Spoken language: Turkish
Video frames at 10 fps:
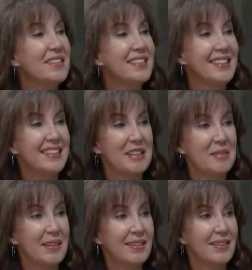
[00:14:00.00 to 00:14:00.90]
vararak
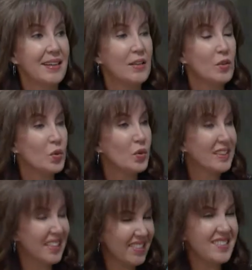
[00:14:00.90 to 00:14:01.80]
yemek?
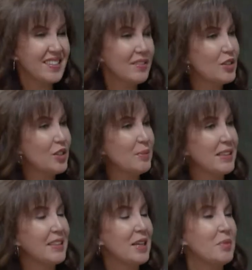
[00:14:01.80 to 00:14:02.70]
Çok yavaş yavaş
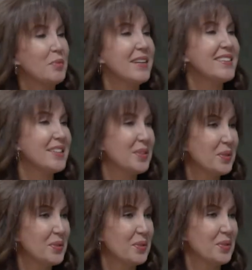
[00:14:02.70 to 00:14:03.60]
yemekten mi
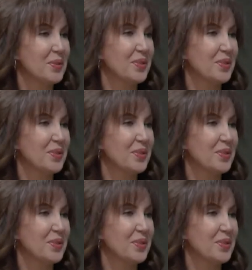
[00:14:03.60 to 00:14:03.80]
bahsediyorsunuz?